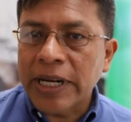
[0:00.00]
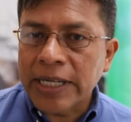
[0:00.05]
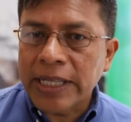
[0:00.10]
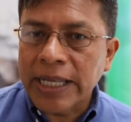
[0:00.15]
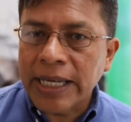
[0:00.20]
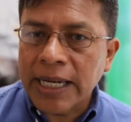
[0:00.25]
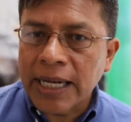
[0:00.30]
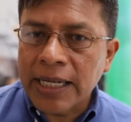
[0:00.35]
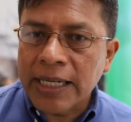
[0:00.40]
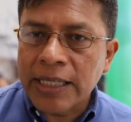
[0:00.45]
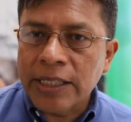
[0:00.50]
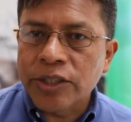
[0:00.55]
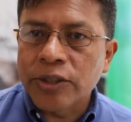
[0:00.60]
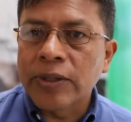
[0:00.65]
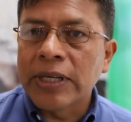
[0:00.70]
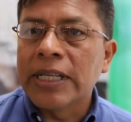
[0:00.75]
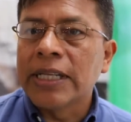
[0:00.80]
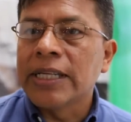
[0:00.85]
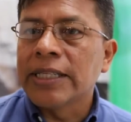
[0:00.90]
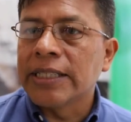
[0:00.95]
practicar
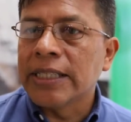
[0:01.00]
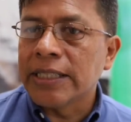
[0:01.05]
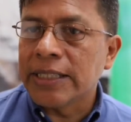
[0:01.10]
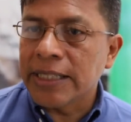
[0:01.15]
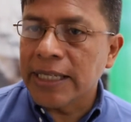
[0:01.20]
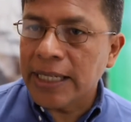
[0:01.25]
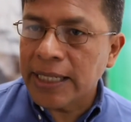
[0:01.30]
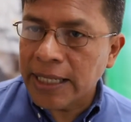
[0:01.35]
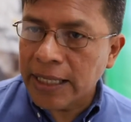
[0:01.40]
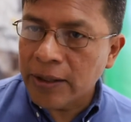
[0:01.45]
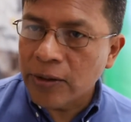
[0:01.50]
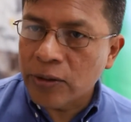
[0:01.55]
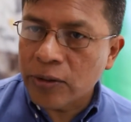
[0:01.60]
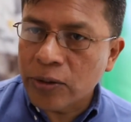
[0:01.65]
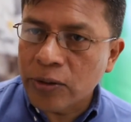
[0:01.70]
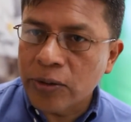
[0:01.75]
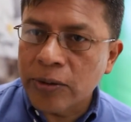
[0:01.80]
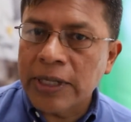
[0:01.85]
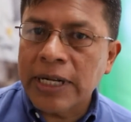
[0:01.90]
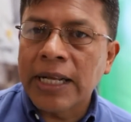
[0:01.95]
eso el 17 de
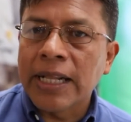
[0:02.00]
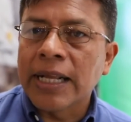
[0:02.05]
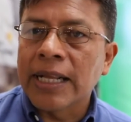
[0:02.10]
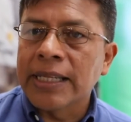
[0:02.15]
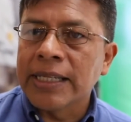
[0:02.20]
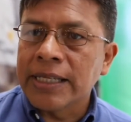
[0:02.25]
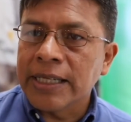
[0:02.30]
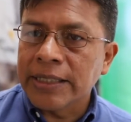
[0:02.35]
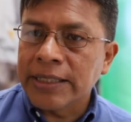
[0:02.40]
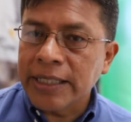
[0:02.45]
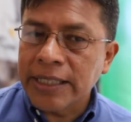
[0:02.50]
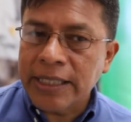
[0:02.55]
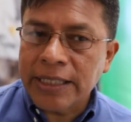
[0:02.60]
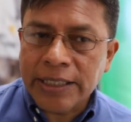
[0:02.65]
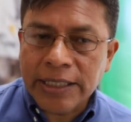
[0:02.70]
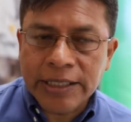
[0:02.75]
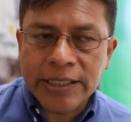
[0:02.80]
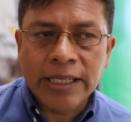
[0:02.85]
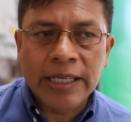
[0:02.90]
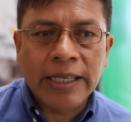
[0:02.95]
octubre a las 10 y
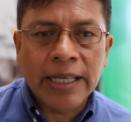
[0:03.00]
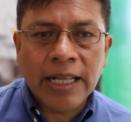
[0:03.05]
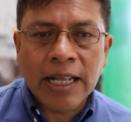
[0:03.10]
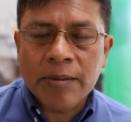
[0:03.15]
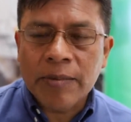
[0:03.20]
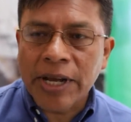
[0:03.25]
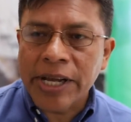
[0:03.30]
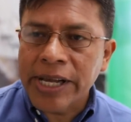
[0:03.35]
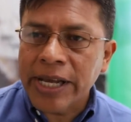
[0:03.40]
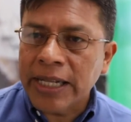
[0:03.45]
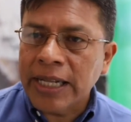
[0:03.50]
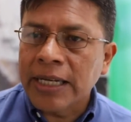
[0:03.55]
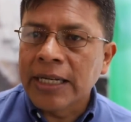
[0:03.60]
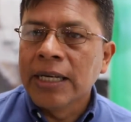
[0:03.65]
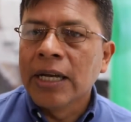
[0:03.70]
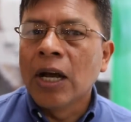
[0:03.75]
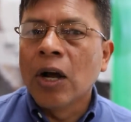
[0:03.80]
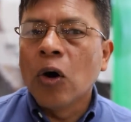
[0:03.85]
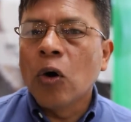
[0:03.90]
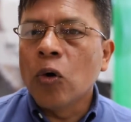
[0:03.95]
17 de la mañana,
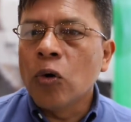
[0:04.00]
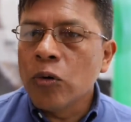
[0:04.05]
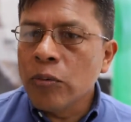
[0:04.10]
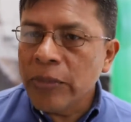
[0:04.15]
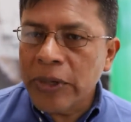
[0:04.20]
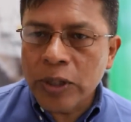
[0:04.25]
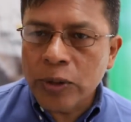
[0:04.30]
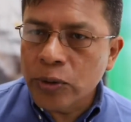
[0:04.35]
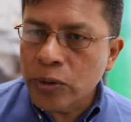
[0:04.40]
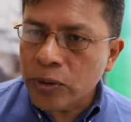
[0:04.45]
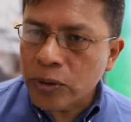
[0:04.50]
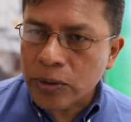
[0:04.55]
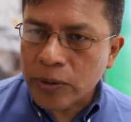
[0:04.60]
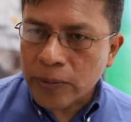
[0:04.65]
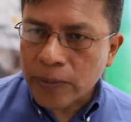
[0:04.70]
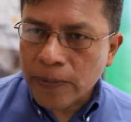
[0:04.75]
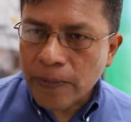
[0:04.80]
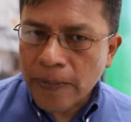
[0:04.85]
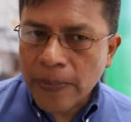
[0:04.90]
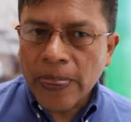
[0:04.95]
un minuto.
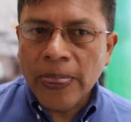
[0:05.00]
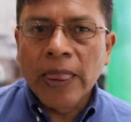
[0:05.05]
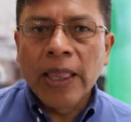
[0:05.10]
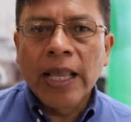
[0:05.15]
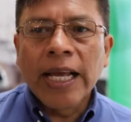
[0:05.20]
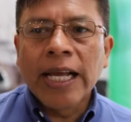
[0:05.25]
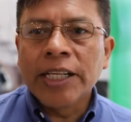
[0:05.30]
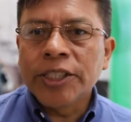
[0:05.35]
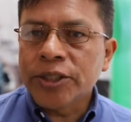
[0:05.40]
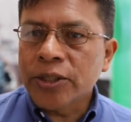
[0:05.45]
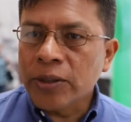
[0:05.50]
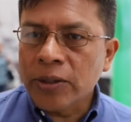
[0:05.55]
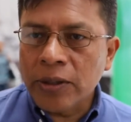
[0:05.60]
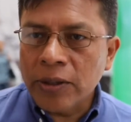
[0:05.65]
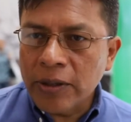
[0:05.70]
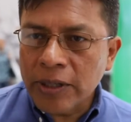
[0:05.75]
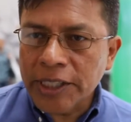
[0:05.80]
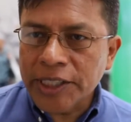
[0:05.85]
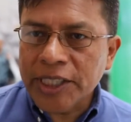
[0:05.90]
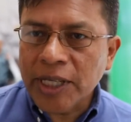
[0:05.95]
Es
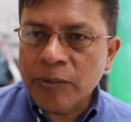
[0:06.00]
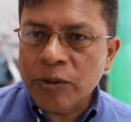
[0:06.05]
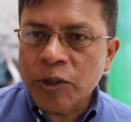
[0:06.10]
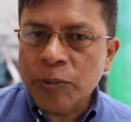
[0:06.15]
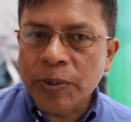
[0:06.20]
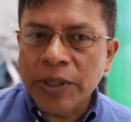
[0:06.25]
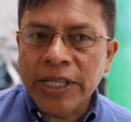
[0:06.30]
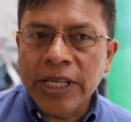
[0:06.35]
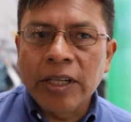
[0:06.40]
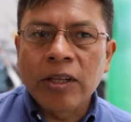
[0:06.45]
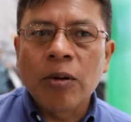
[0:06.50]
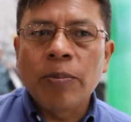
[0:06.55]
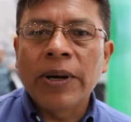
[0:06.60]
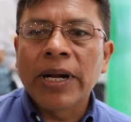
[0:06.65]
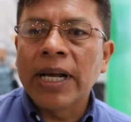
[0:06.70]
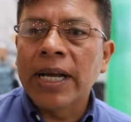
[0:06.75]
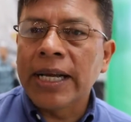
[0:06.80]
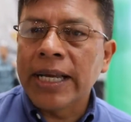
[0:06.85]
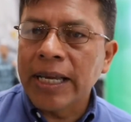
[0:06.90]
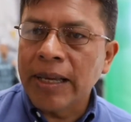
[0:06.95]
todo lo que estamos pidiendo
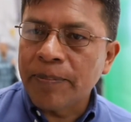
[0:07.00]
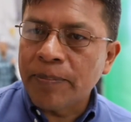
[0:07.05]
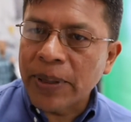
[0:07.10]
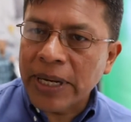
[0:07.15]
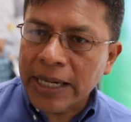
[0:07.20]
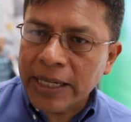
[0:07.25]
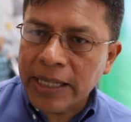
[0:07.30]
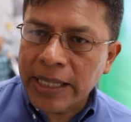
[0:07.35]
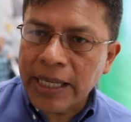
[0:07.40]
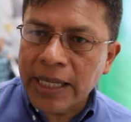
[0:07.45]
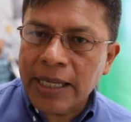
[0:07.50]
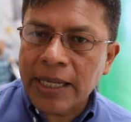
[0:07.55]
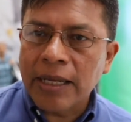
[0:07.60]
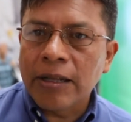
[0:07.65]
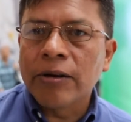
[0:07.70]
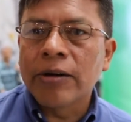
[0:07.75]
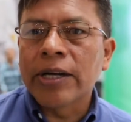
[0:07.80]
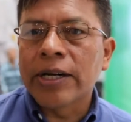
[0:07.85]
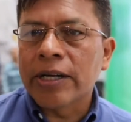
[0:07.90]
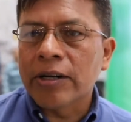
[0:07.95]
para que
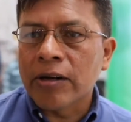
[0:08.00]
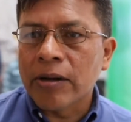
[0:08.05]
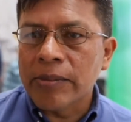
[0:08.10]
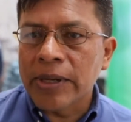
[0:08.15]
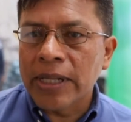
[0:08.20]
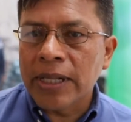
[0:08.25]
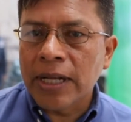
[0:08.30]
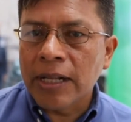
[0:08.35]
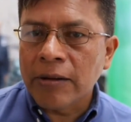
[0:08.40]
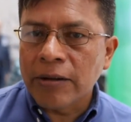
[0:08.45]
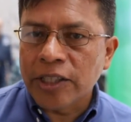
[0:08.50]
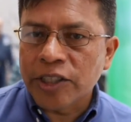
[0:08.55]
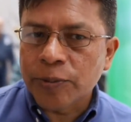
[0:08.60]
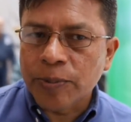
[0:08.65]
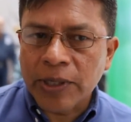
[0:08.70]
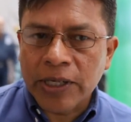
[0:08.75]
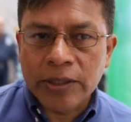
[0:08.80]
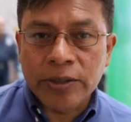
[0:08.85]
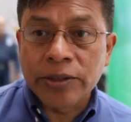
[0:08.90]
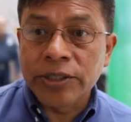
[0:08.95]
practiquen lo que recomiendan los
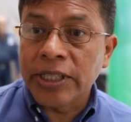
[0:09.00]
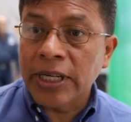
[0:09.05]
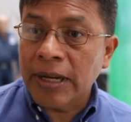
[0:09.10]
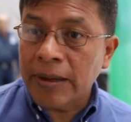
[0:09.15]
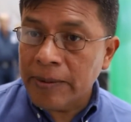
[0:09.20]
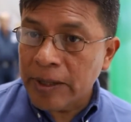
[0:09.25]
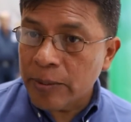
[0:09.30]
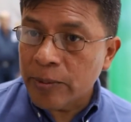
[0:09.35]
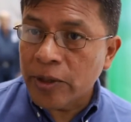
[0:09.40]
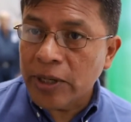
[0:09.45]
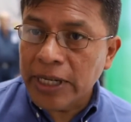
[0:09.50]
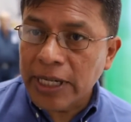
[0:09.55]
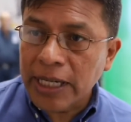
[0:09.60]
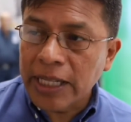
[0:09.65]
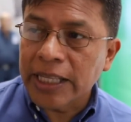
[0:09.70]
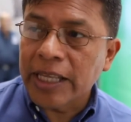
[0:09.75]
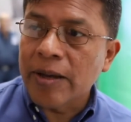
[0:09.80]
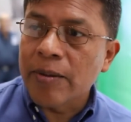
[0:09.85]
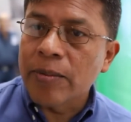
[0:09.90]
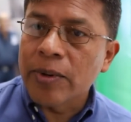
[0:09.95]
expertos. Ya vimos en
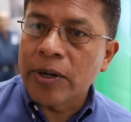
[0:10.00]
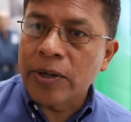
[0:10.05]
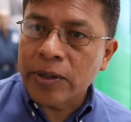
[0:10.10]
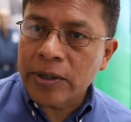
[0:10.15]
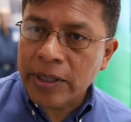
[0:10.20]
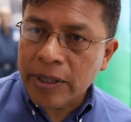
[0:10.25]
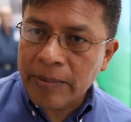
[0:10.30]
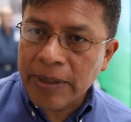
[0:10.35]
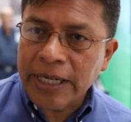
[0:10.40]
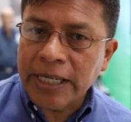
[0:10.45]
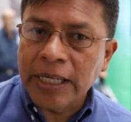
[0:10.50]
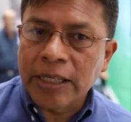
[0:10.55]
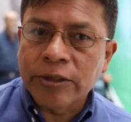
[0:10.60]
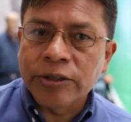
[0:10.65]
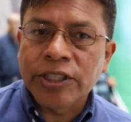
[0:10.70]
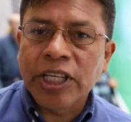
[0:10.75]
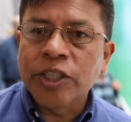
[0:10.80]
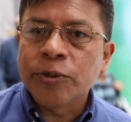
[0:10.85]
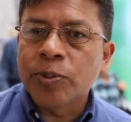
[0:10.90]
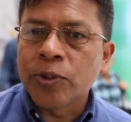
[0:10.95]
el temblor de
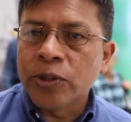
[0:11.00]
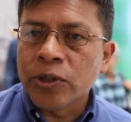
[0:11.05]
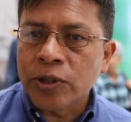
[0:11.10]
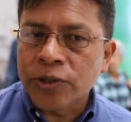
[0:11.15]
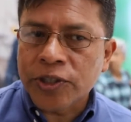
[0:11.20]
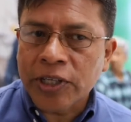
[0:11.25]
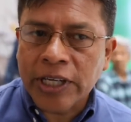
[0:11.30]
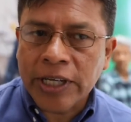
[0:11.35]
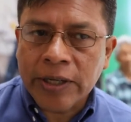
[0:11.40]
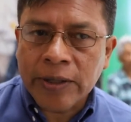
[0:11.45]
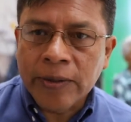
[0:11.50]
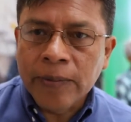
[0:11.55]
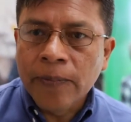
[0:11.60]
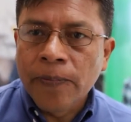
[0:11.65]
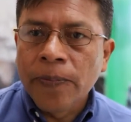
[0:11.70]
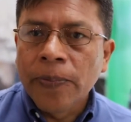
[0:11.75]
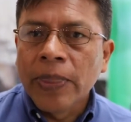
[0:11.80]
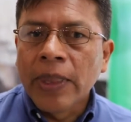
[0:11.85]
magnitud 6.0